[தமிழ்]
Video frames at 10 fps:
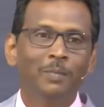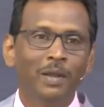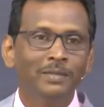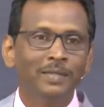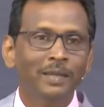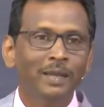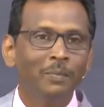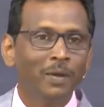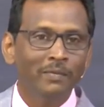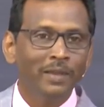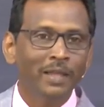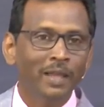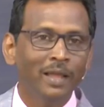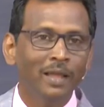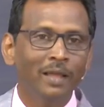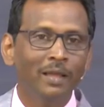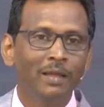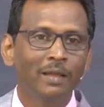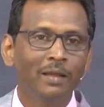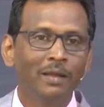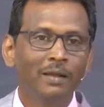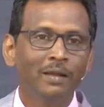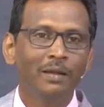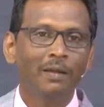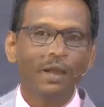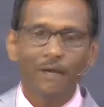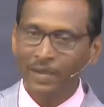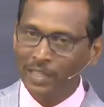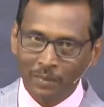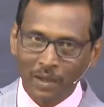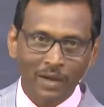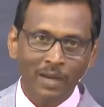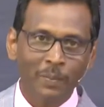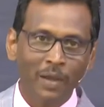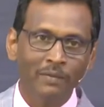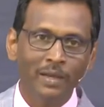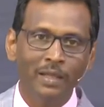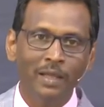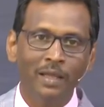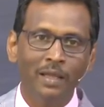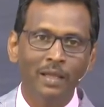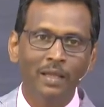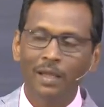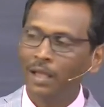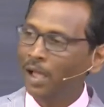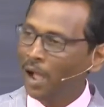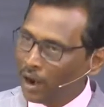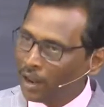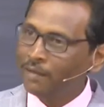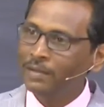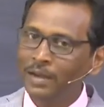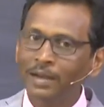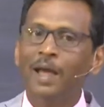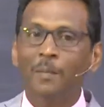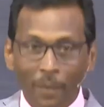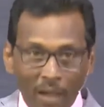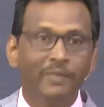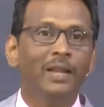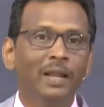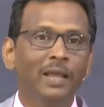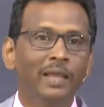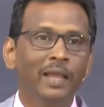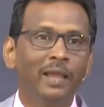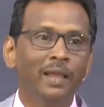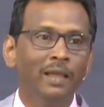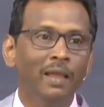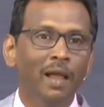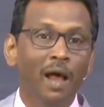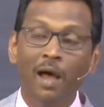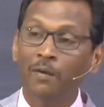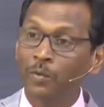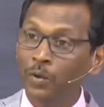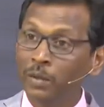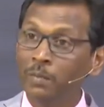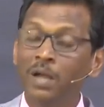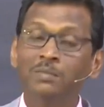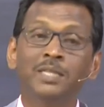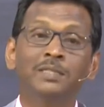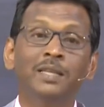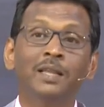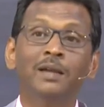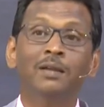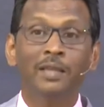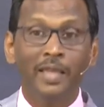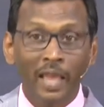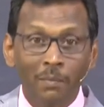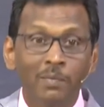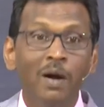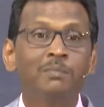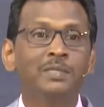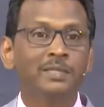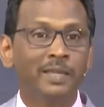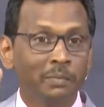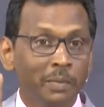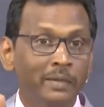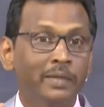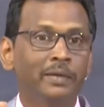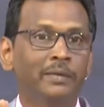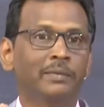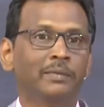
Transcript: பரிசையெல்லாம் பாவி இல்லையா வேத பாரங்கள்லாம் பாவி இல்லையா ஆனால் அவன் என்ன நான் பாவி இல்லை ஏன் அவனுடைய மாம்ச செயலை காட்டிலும் ஏன் மாம்ச செயல் பெட்டர்